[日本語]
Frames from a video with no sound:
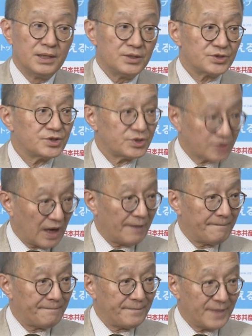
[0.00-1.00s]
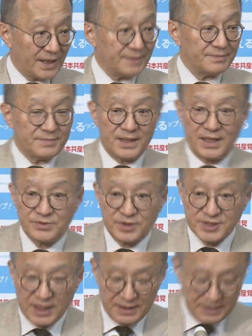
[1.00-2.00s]
ろしいでしょうか。はい、ありがと
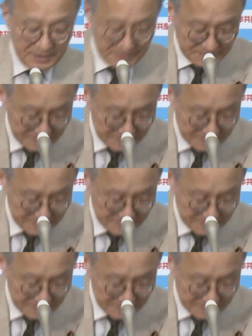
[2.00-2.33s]
うございました。